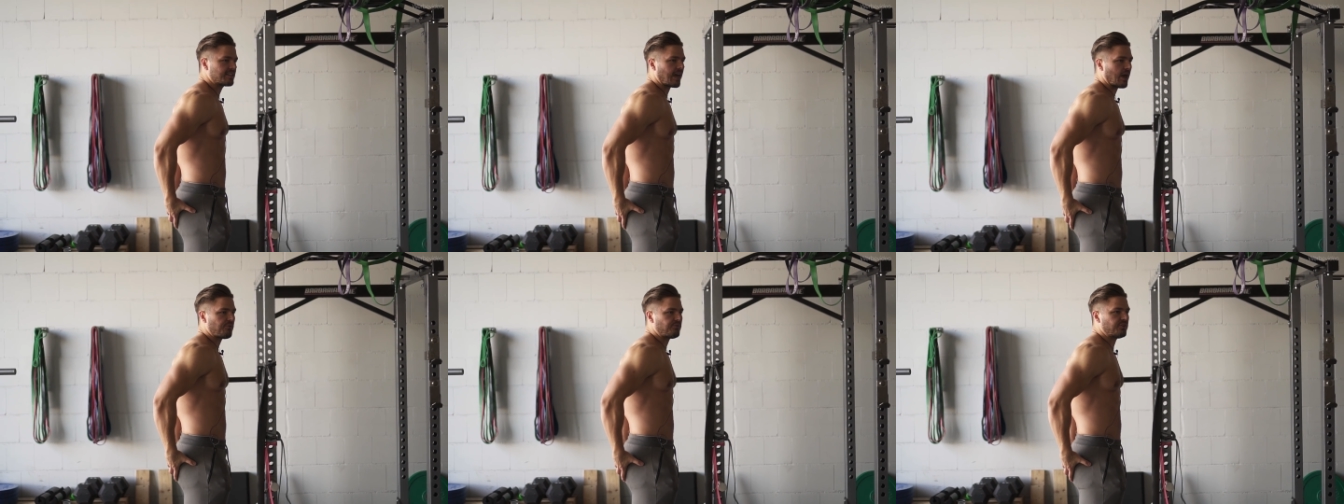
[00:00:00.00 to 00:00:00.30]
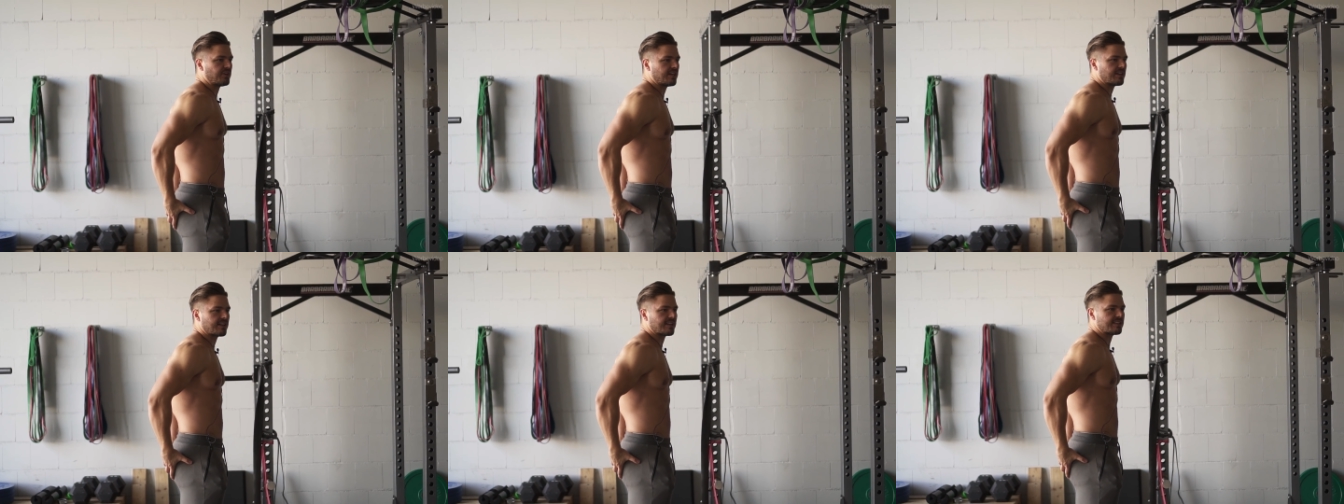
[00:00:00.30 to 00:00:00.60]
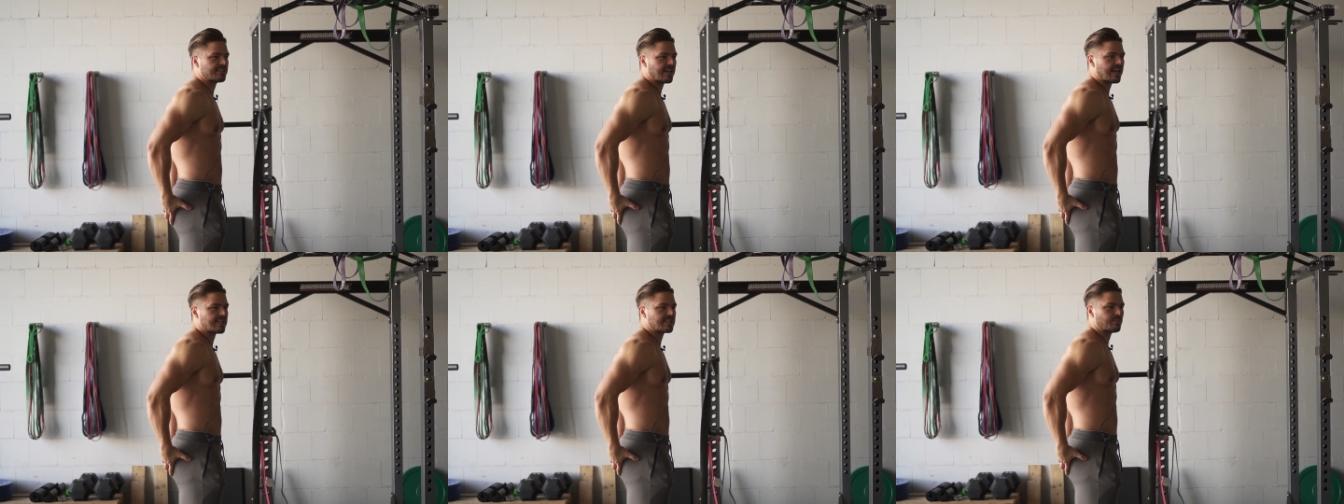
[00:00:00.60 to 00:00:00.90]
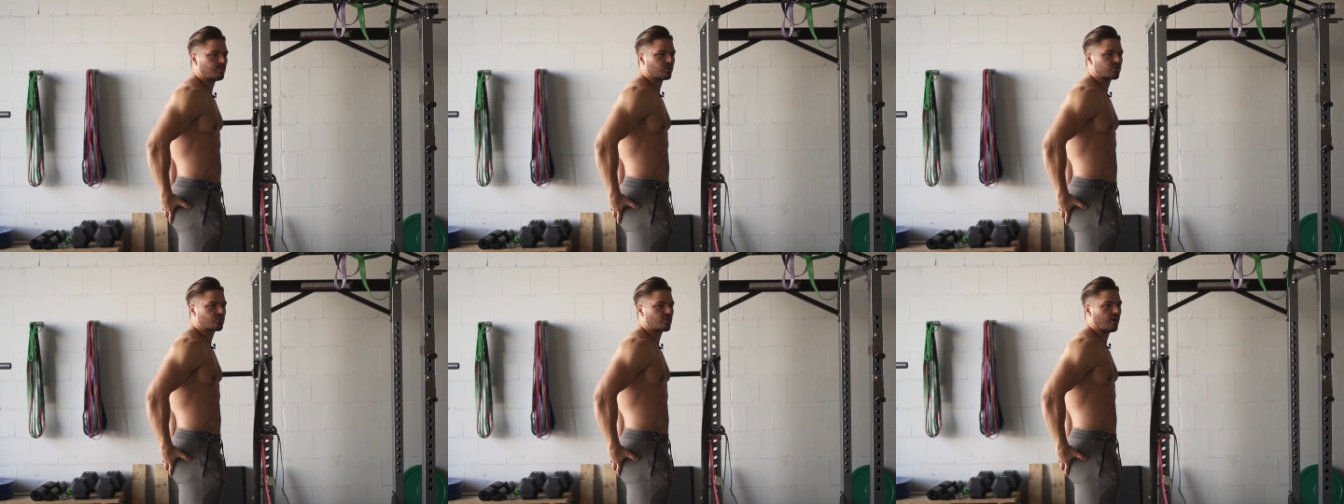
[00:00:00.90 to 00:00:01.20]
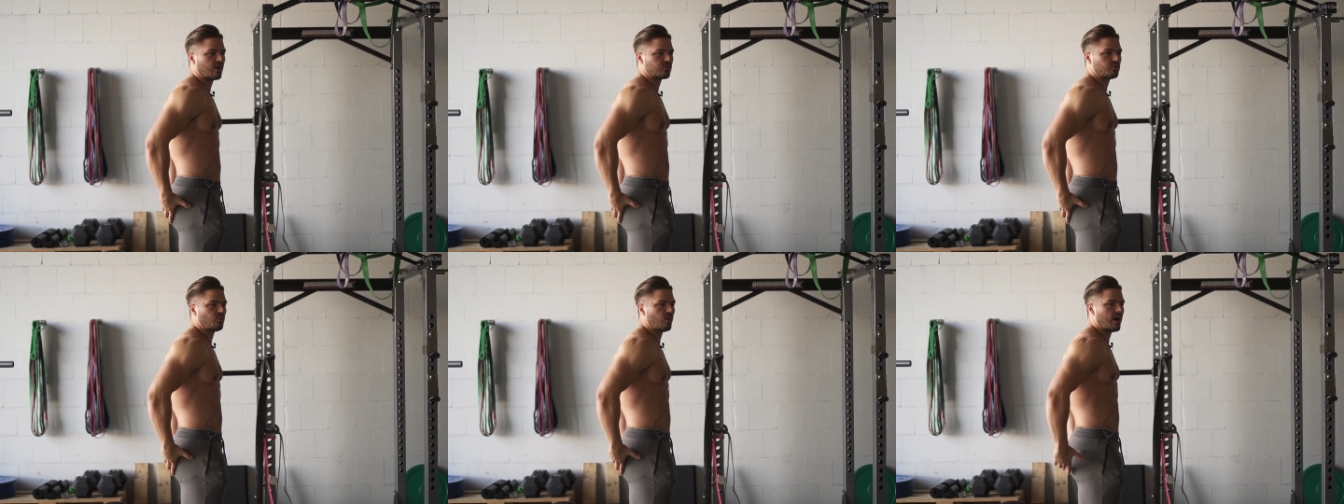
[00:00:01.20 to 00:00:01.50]
kräftige
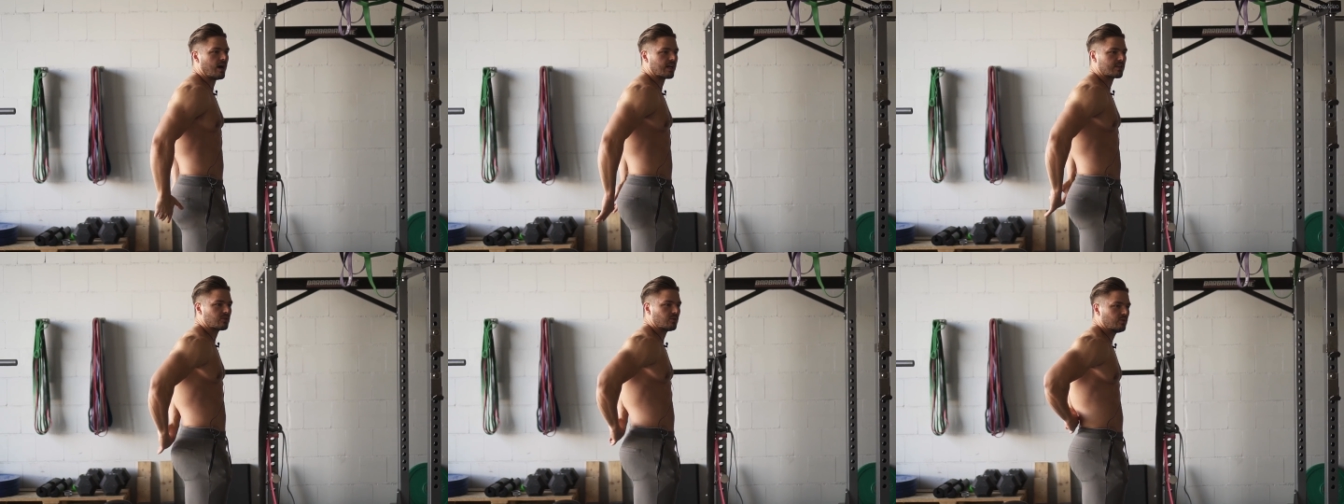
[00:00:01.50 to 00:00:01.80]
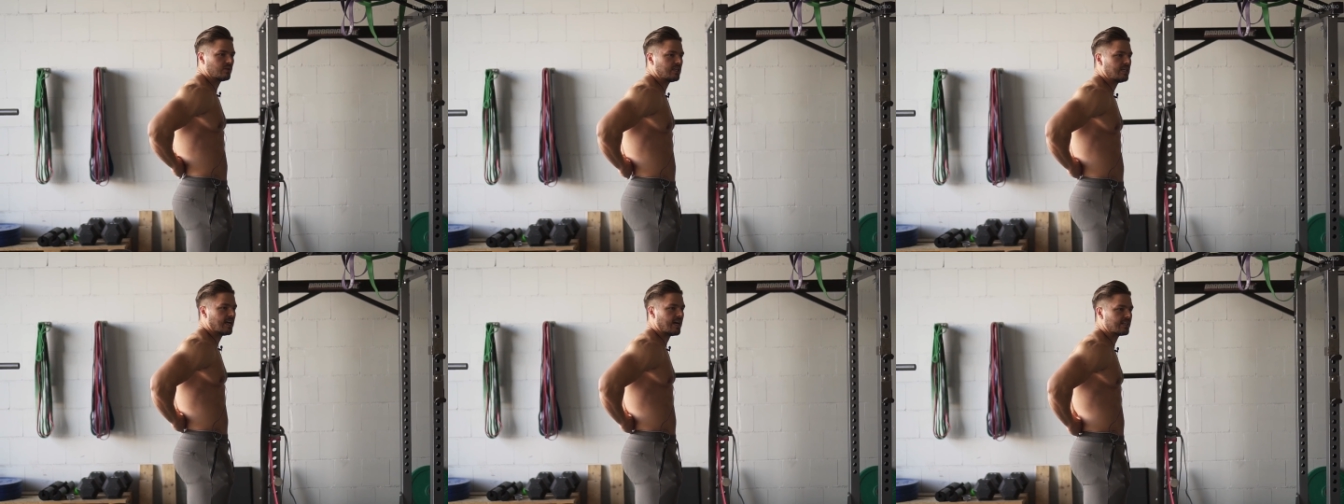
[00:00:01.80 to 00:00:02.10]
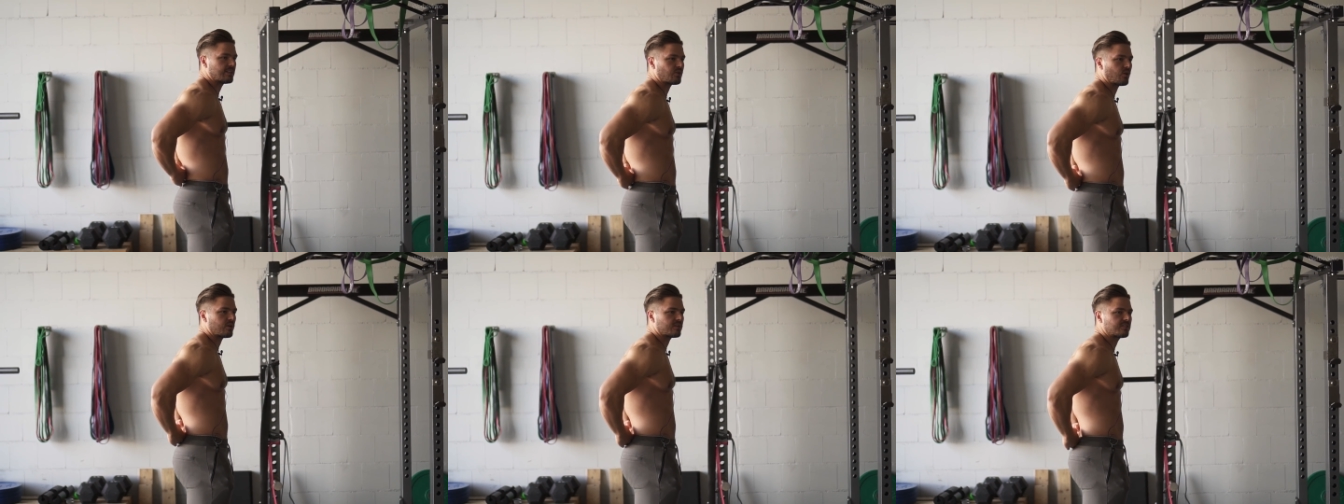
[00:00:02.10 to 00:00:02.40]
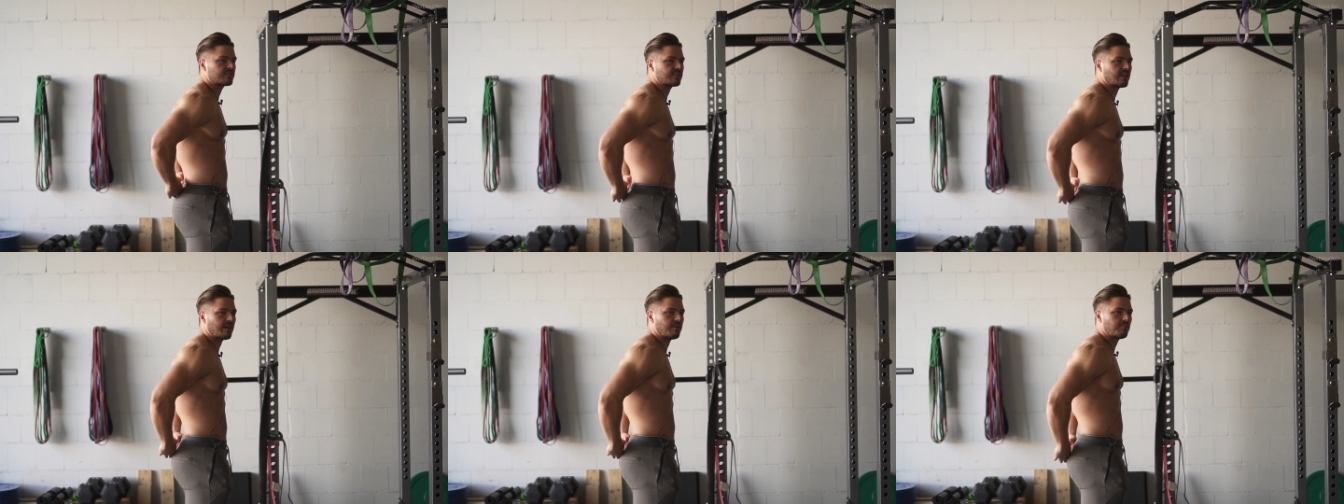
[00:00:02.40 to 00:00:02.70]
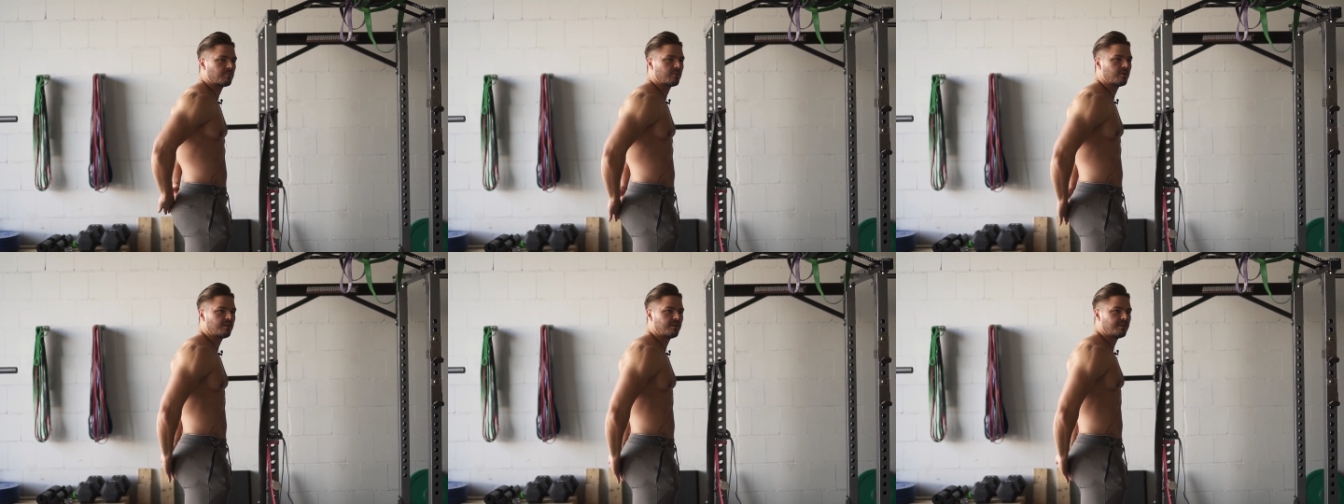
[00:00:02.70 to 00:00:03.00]
Gesäßmuskulatur hat und hier halt
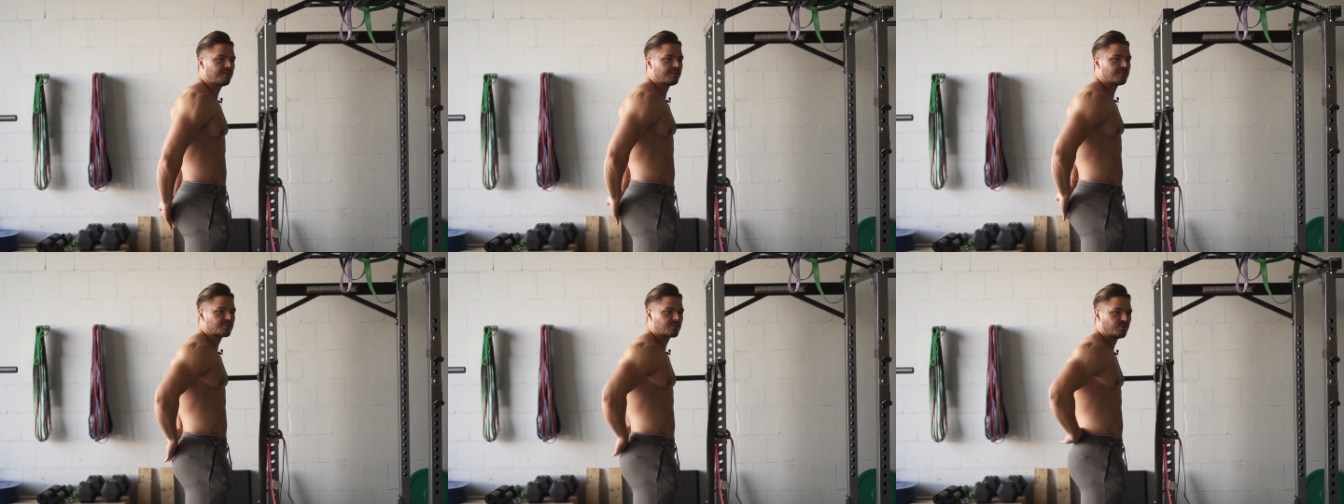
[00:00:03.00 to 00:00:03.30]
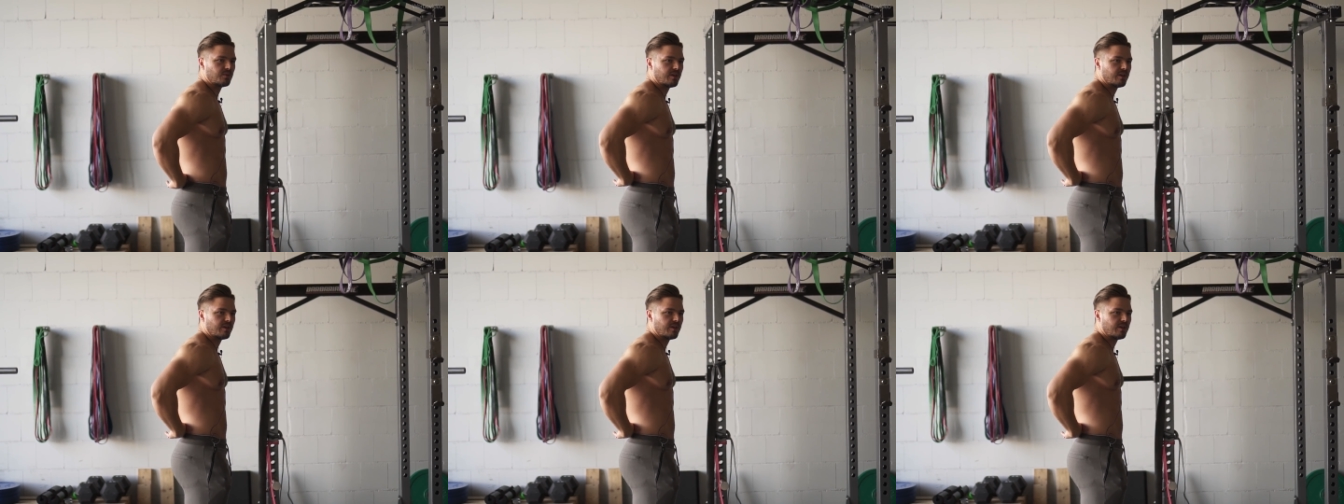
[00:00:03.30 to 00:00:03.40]
trotzdem so